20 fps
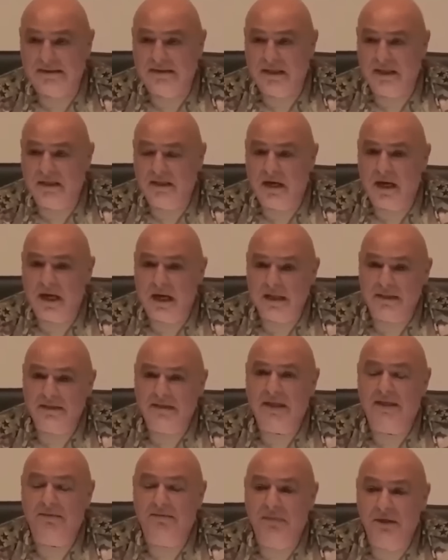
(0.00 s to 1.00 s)
حذرنا
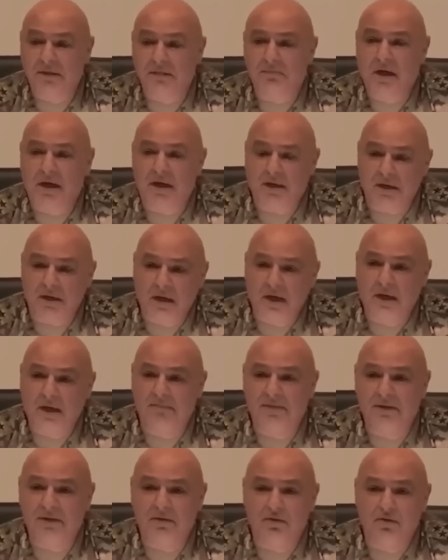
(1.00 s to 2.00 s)
أكثر من
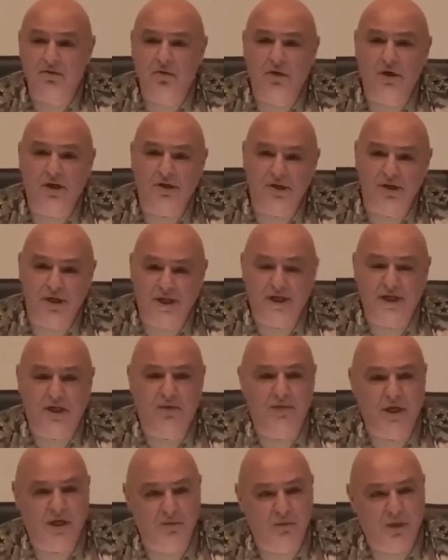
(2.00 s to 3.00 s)
مرة بالنزول
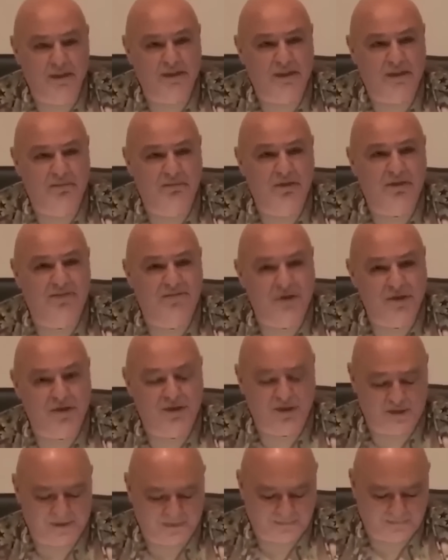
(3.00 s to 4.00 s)
للشارع ومن هالوضع
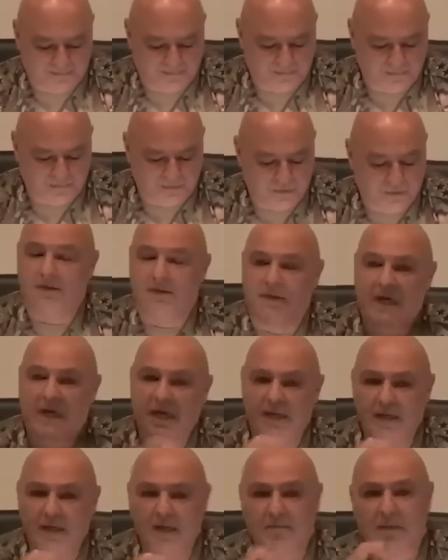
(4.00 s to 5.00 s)
المتفجر
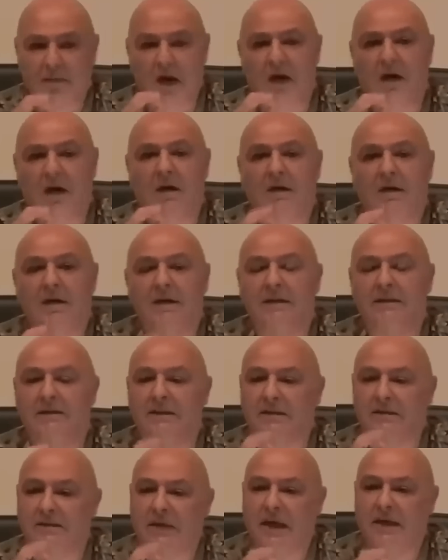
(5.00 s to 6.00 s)
نحن مع
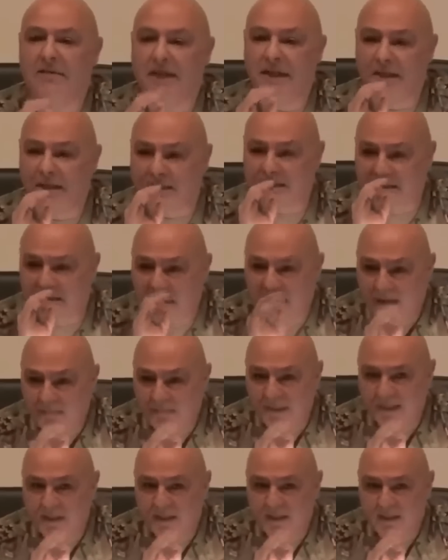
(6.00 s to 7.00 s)
حرية التعبير
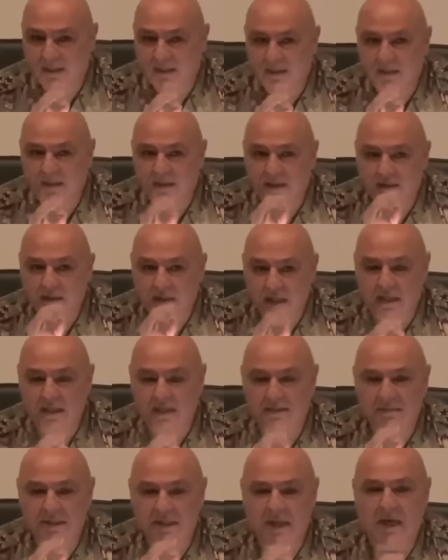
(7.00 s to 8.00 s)
السلمي
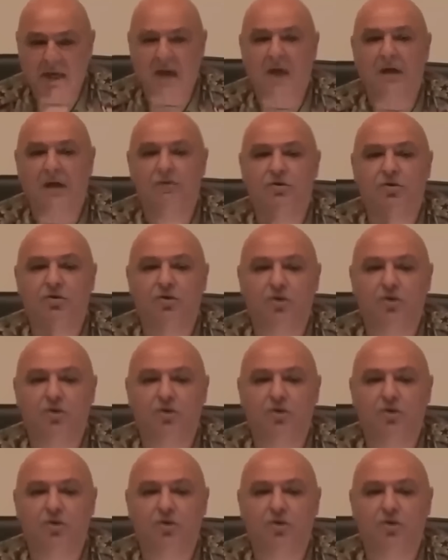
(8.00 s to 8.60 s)
يلي بيرعاها